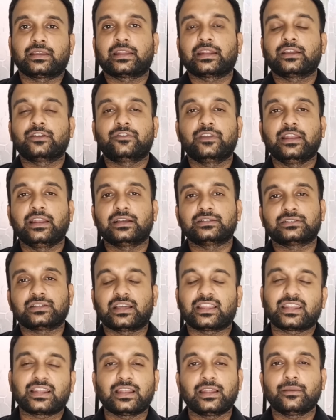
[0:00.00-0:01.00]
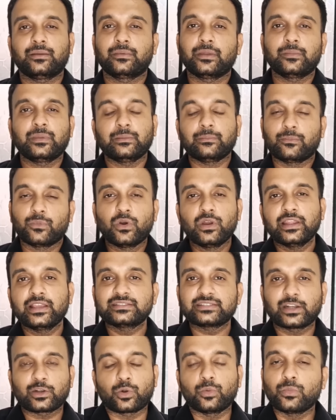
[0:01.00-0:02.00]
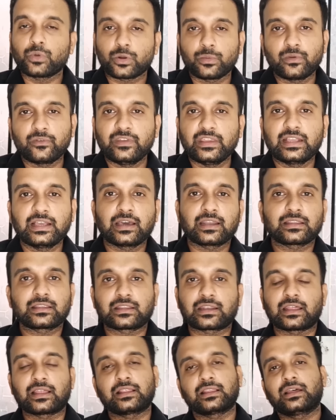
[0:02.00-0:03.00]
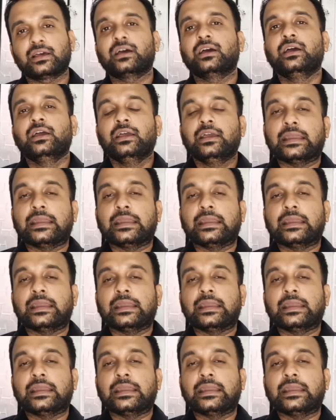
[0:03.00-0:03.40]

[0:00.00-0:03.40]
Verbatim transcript: எனக்கு ஃபீல் ஆச்சு அதனால் மேபி போலிங் சைடு ரொம்ப ரொம்ப ரொம்ப வீக்காக இருந்தனால தான்